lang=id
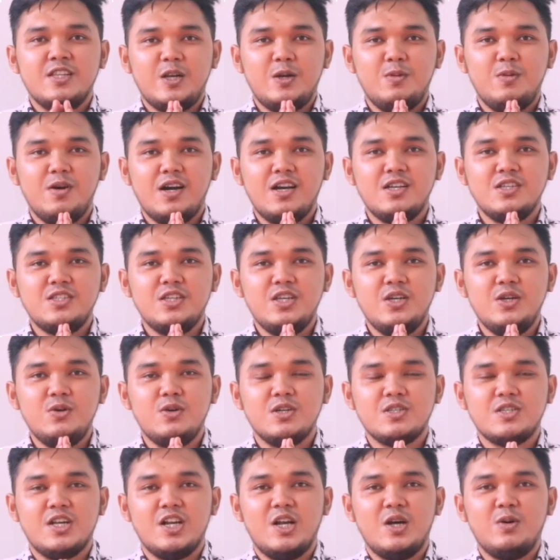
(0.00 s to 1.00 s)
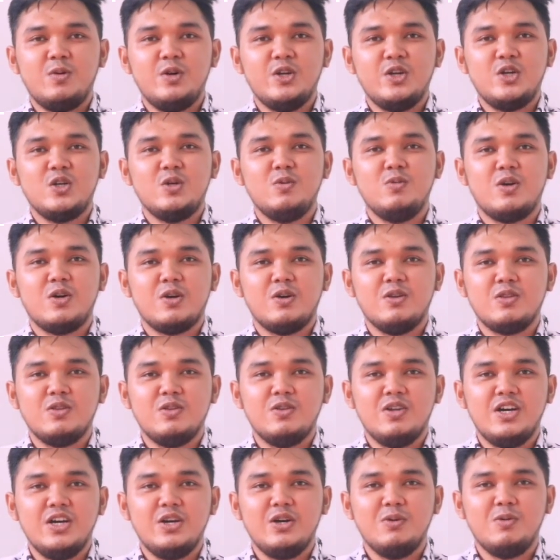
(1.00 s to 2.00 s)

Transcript: Terima kasih. Wassalamualaikum warahmatullahi